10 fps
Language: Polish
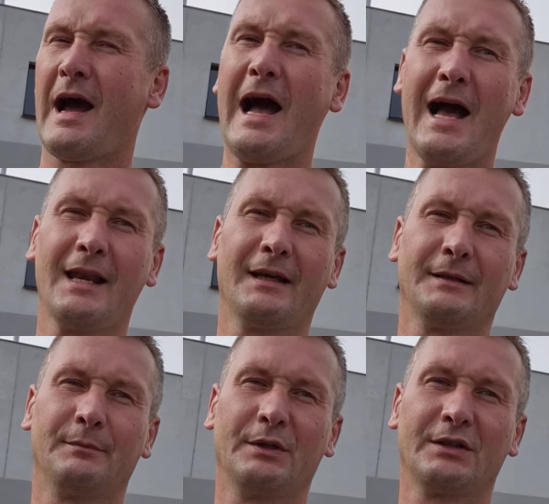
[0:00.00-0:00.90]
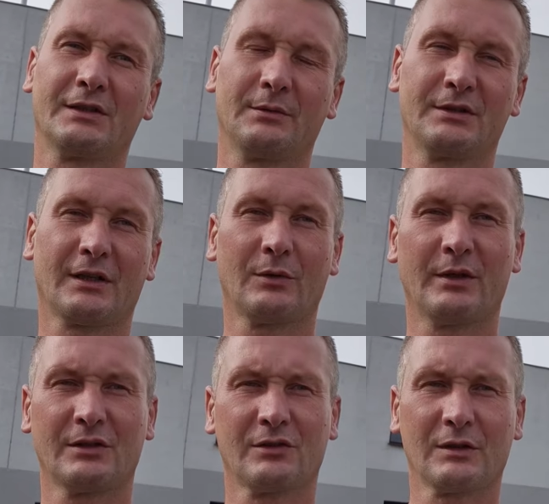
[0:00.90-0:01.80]
ale myślę sobie, że jak
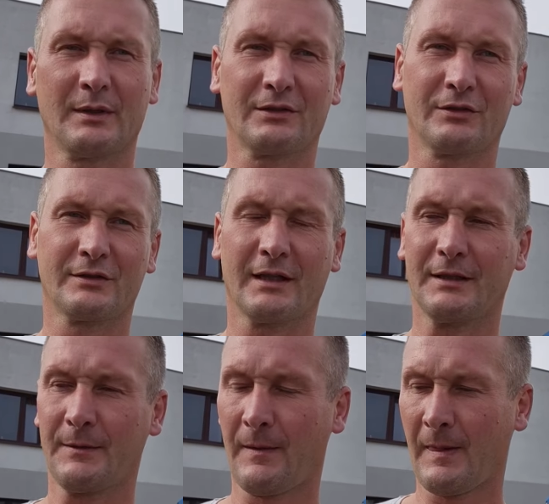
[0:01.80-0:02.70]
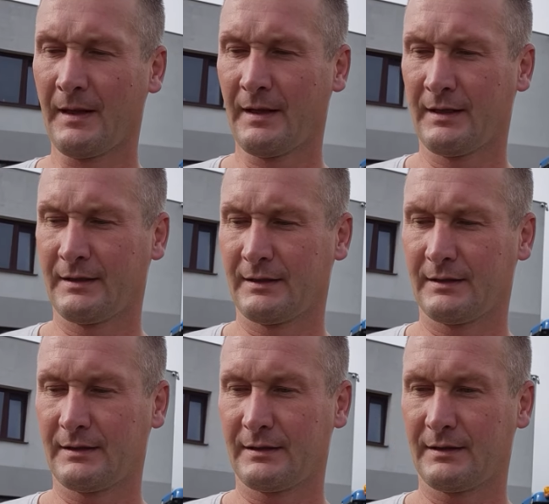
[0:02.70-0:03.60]
obejrzy, to chyba to doceni.
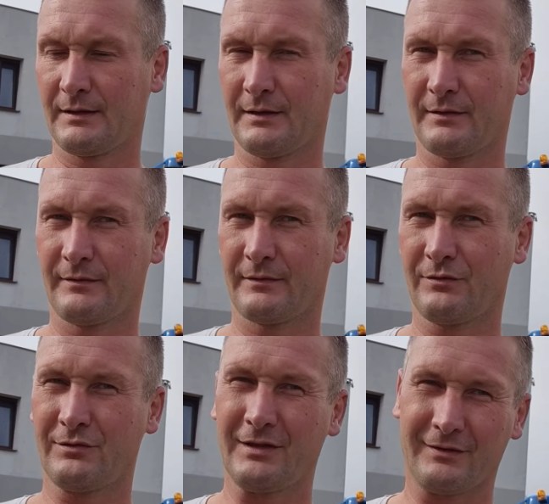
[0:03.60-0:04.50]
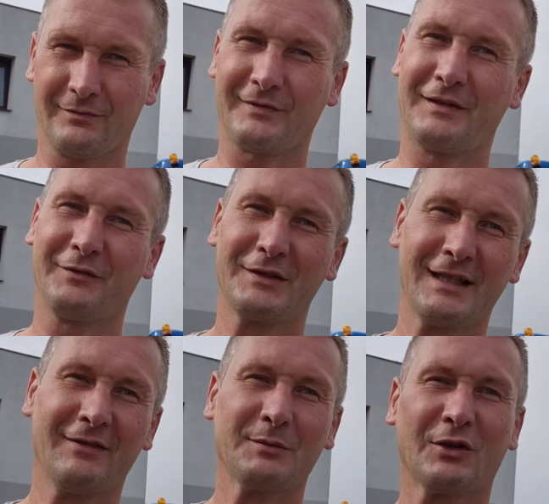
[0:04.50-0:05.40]
E,
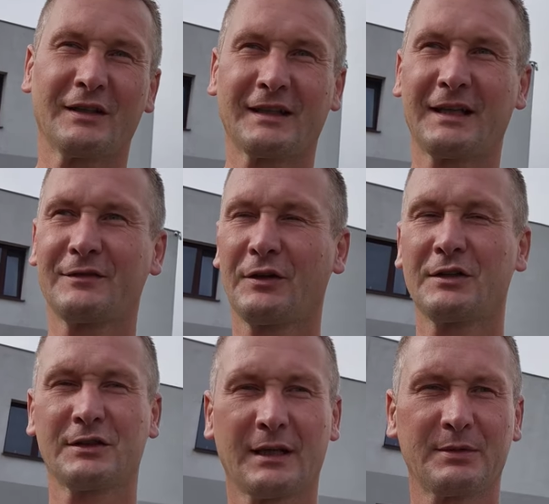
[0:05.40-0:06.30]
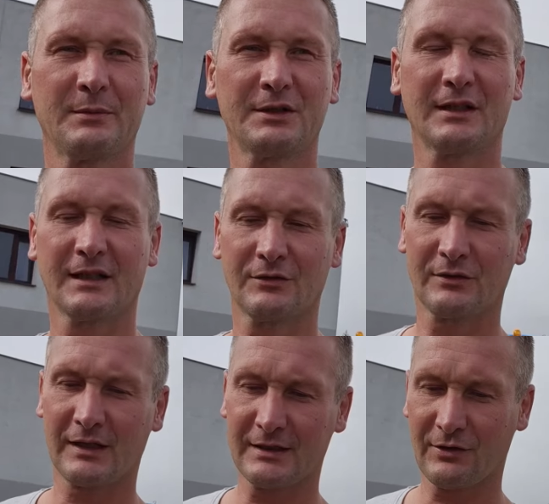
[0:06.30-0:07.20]
wyznaję Wam trochę takich swoich szczerych przemyśleń, na to
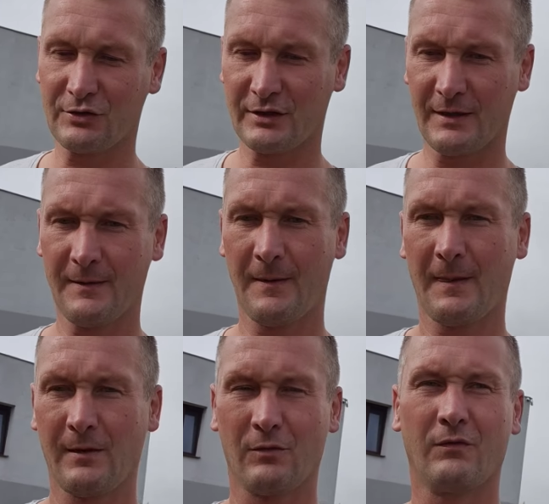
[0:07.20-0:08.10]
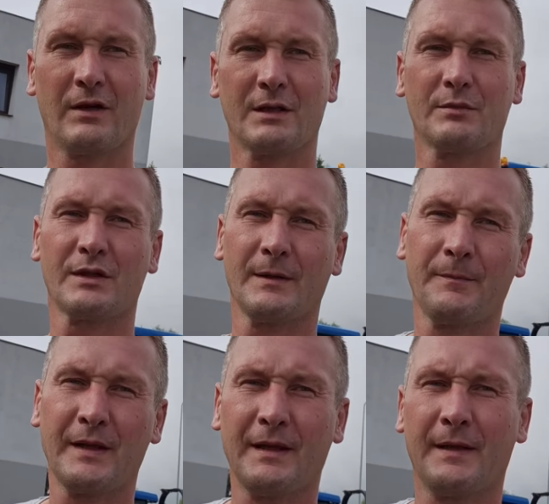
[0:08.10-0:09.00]
dlatego że uważam, że
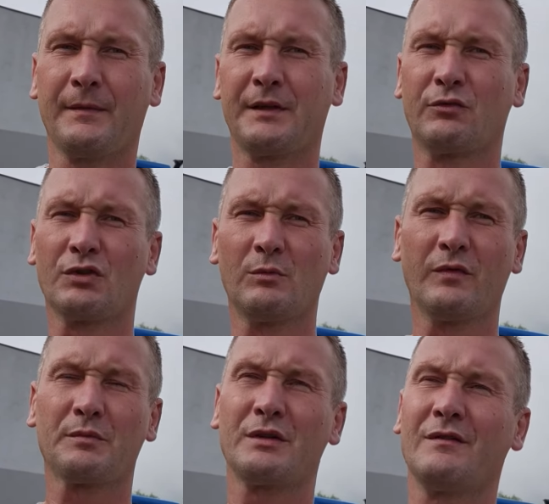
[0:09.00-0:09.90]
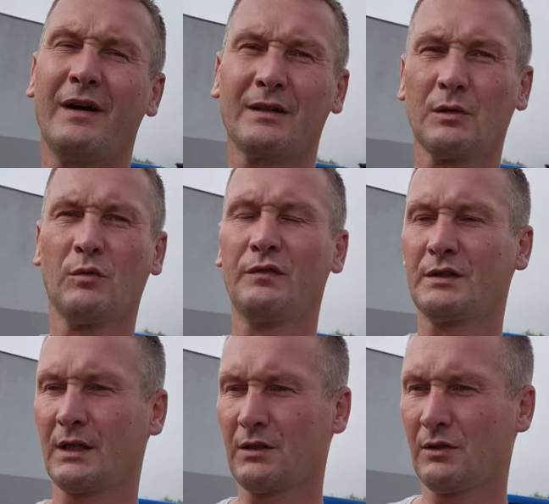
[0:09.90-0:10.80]
niektórzy mówią, że nie warto mówić
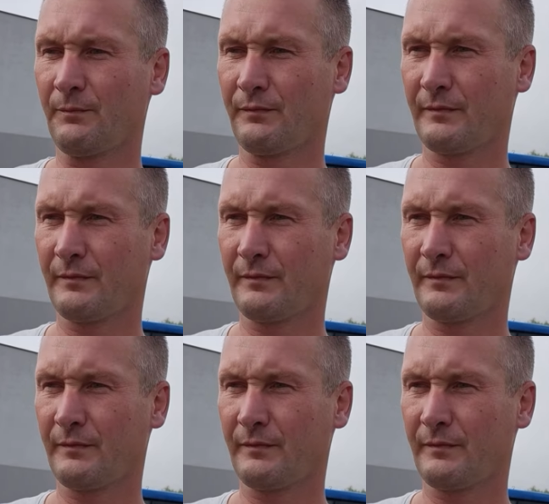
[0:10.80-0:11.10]
tego,